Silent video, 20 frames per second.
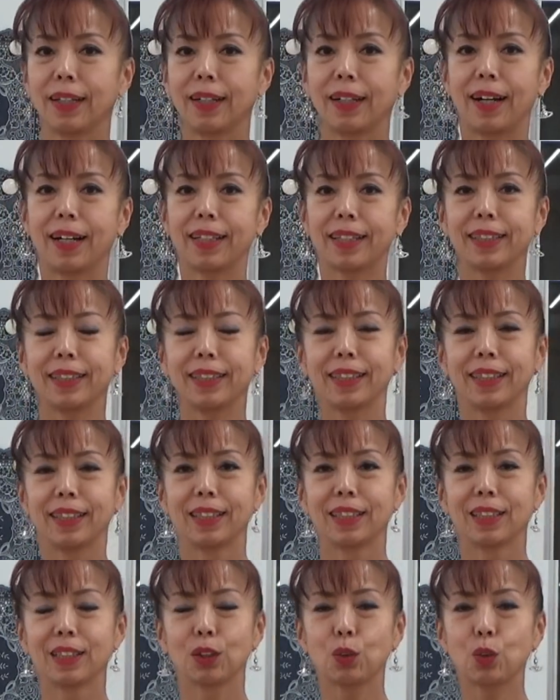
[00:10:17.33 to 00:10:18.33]
はい
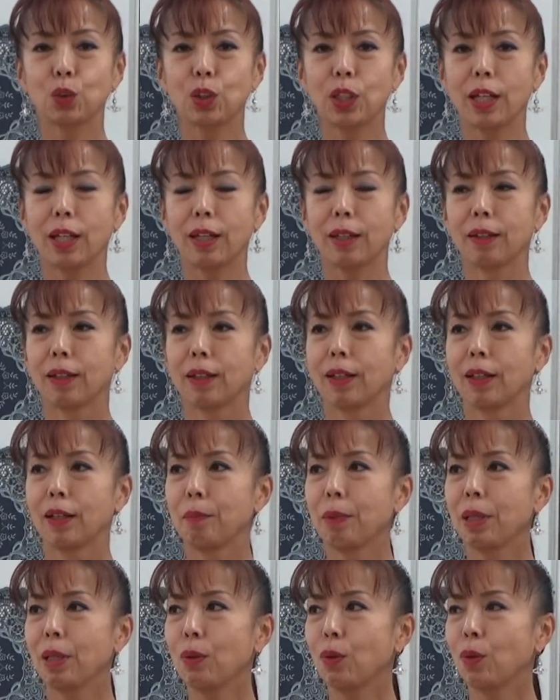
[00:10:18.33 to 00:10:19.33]
そこで
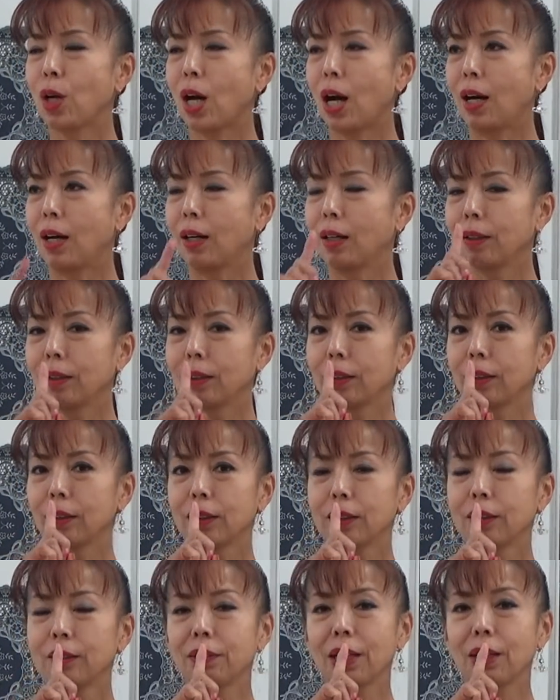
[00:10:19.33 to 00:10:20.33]
ベロが
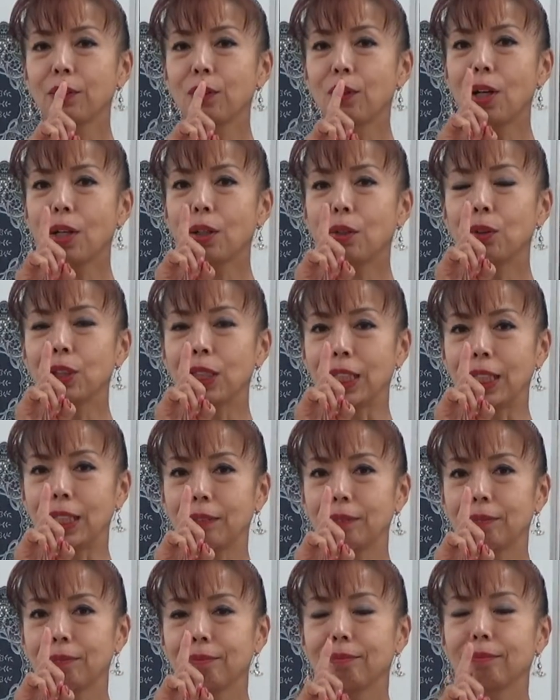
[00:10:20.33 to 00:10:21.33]
上の顎に
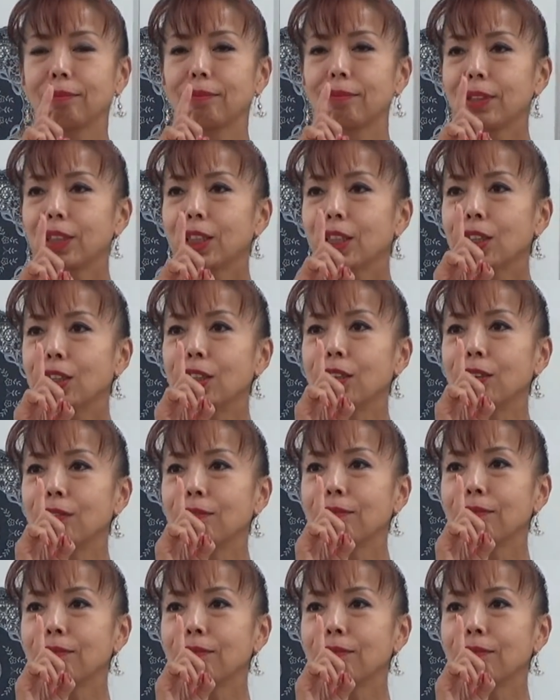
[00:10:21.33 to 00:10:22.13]
つく